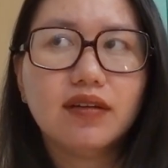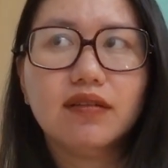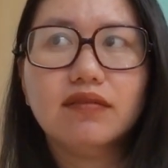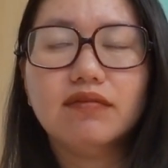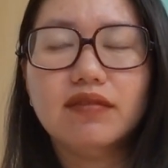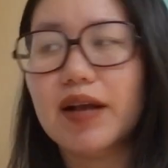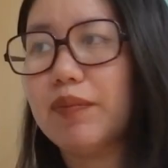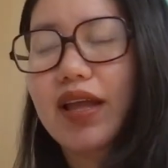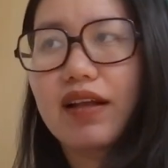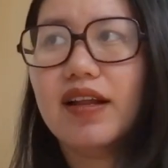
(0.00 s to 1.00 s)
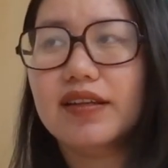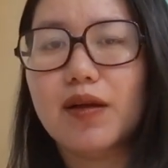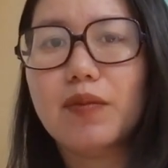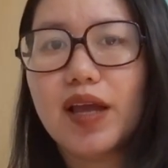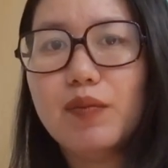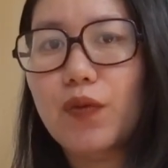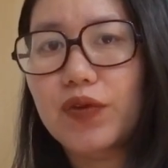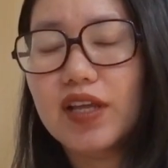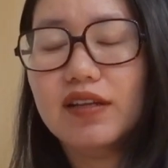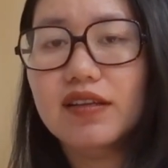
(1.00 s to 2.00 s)
ừ, đặc biệt là trong cái mùa
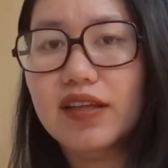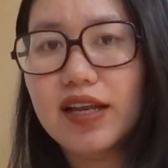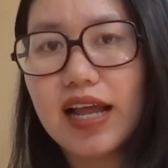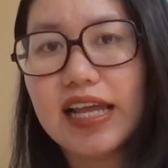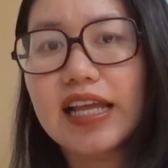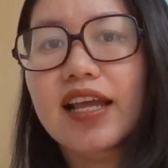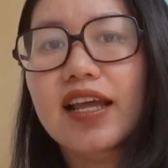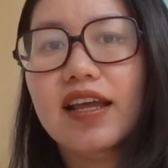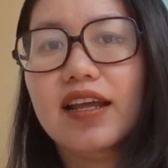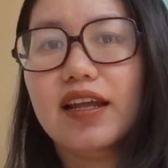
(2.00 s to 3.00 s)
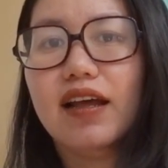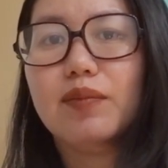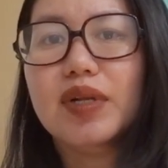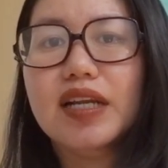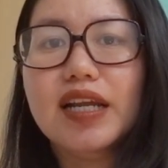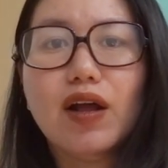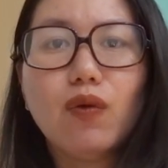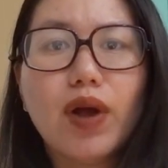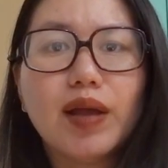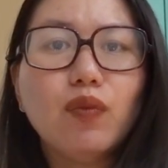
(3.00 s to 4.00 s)
dịch như thế này à, mình đi ra
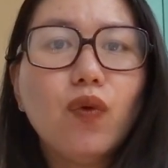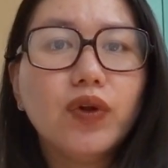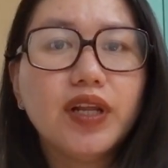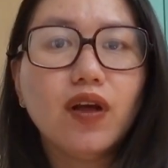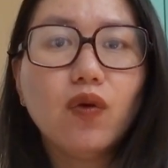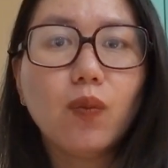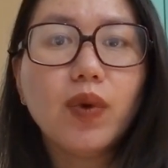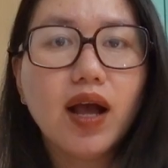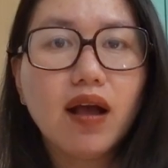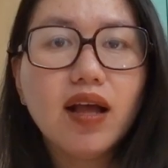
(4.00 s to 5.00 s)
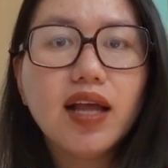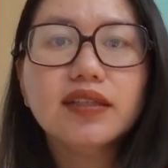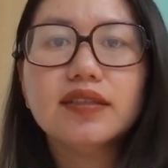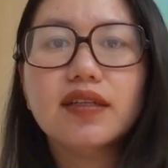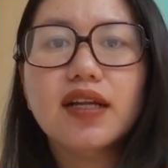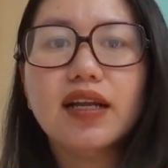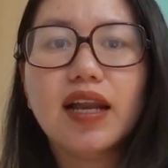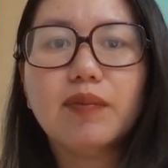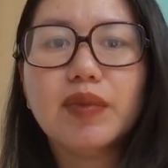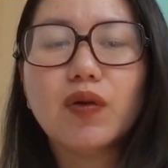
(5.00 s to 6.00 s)
ngoài mua thì nó cũng khó cho nên
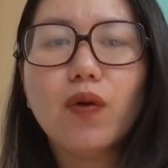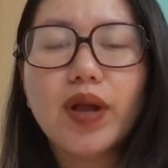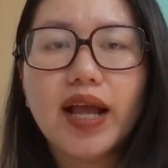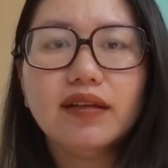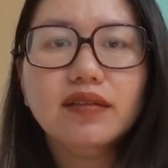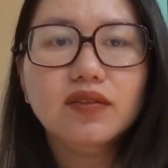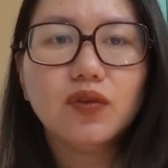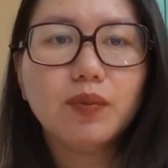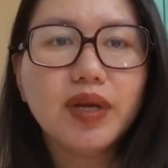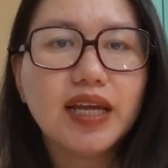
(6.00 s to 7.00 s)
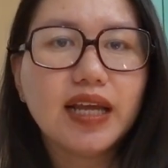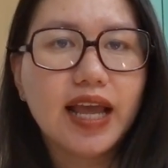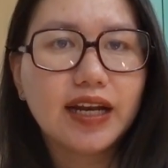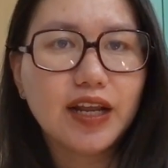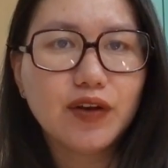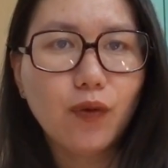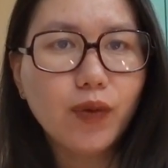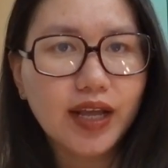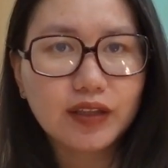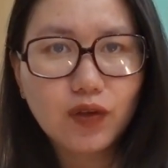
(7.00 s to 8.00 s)
là mình cố gắng chuẩn bị càng đầy đủ
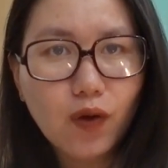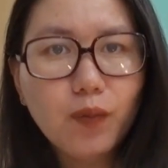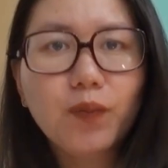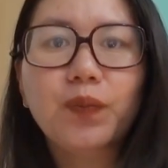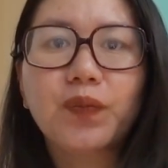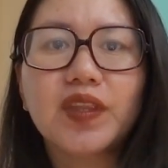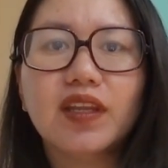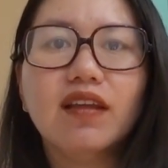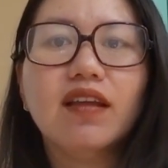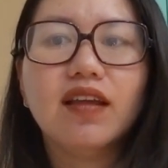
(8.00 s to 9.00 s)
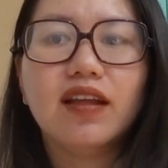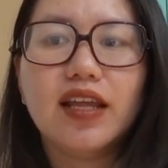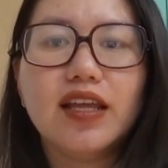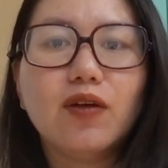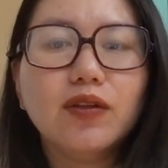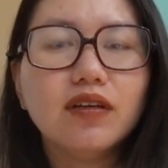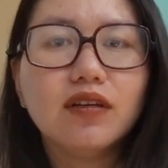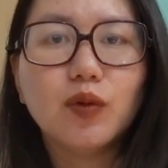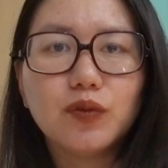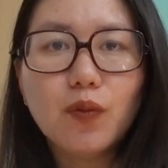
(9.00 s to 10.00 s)
càng tốt thì có
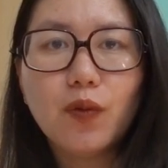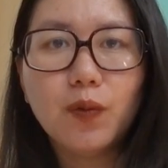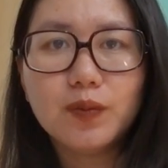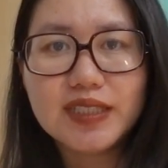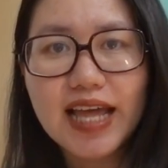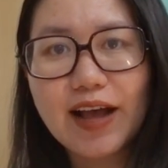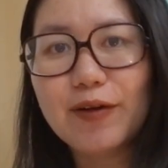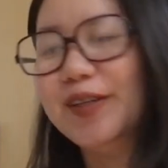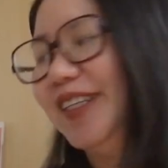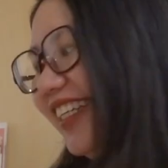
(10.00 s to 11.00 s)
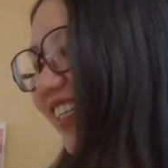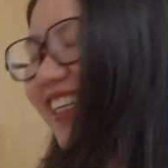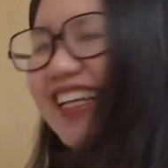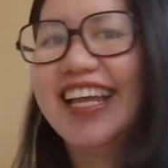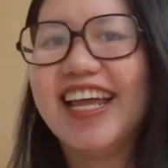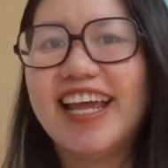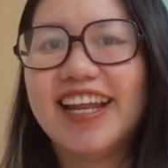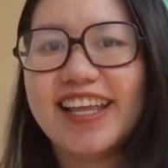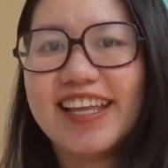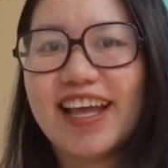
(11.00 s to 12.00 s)
thừa chút cũng không sao
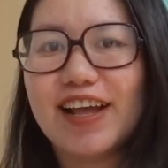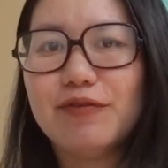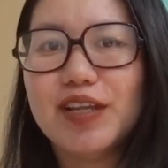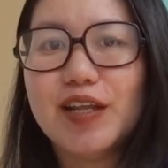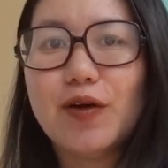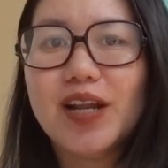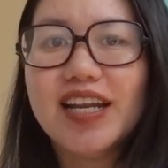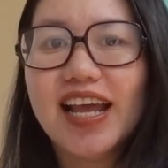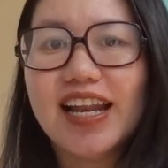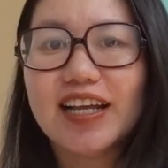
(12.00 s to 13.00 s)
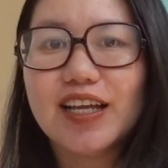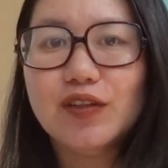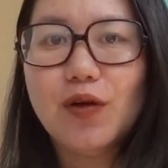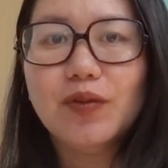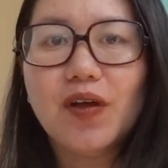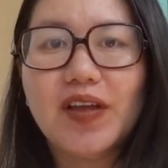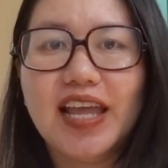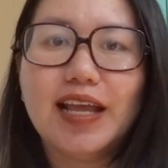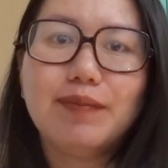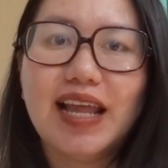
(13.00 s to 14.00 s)
thì à, video đến đây là kết thúc thôi
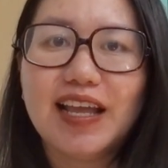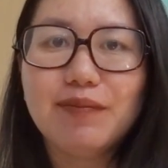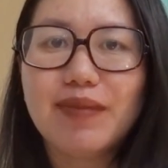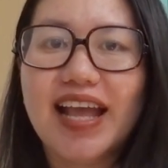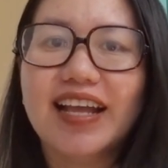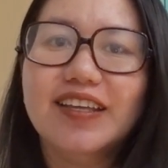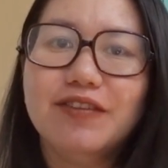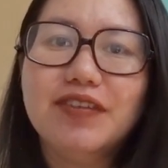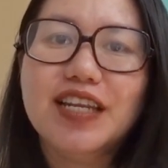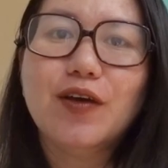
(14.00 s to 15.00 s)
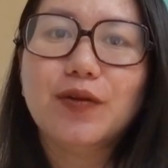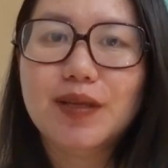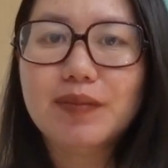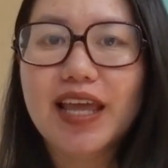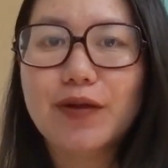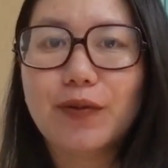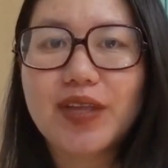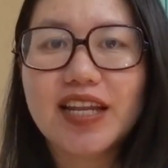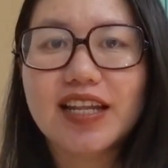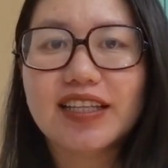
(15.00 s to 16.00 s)
hẹn gặp lại các bạn ở những video tiếp theo của
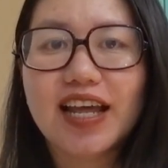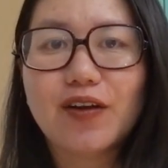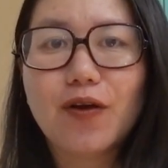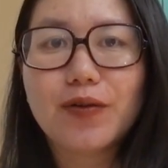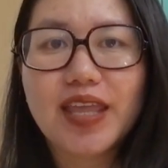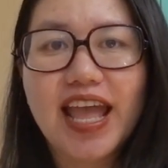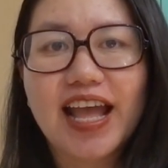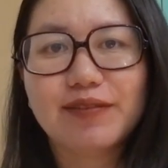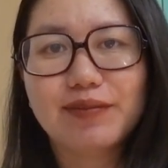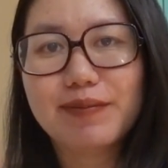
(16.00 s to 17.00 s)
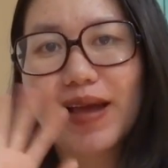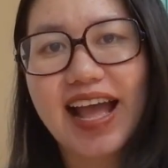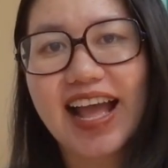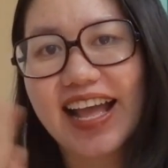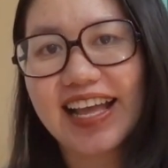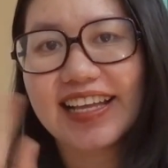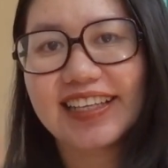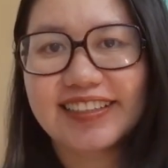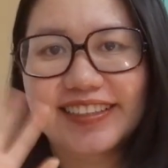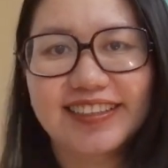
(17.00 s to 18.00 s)
gia đình taro nha bye bye